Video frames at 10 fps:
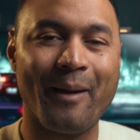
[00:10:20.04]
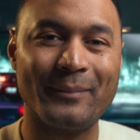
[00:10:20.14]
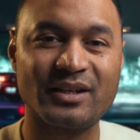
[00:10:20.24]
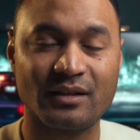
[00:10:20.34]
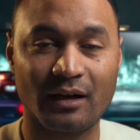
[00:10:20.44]

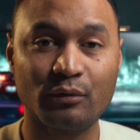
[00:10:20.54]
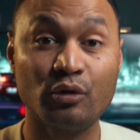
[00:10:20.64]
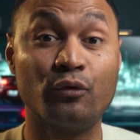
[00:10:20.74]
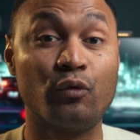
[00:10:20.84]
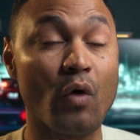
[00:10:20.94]
Mais
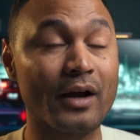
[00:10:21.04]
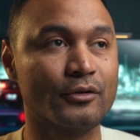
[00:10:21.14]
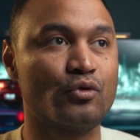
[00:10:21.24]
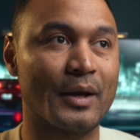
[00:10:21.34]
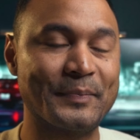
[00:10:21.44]
généralement, une fois
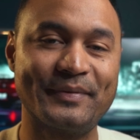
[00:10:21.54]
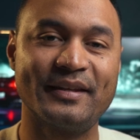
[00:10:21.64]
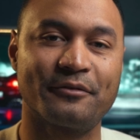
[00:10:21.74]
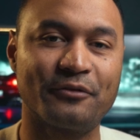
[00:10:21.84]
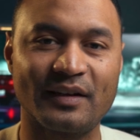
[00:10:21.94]
que tu as
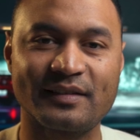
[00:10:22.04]
bien fait